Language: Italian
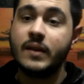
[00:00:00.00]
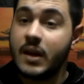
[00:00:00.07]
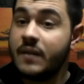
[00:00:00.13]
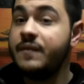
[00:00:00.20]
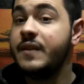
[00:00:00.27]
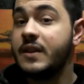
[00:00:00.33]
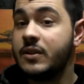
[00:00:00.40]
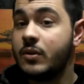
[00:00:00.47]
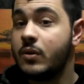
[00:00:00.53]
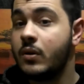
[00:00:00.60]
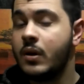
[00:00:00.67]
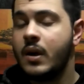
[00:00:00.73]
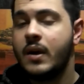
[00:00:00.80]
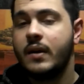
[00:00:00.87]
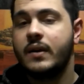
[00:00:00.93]
nel
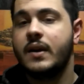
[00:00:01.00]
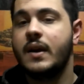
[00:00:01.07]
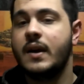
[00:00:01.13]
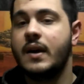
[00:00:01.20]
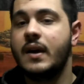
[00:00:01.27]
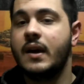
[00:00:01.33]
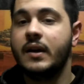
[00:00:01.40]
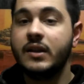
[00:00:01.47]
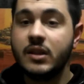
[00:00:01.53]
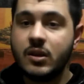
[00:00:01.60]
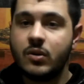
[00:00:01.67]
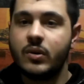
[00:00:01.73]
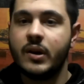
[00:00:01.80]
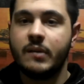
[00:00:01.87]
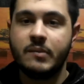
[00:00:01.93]
video che eh,
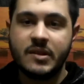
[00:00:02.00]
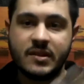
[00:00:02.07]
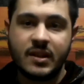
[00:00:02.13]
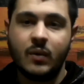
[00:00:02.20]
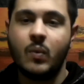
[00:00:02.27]
io e Mr.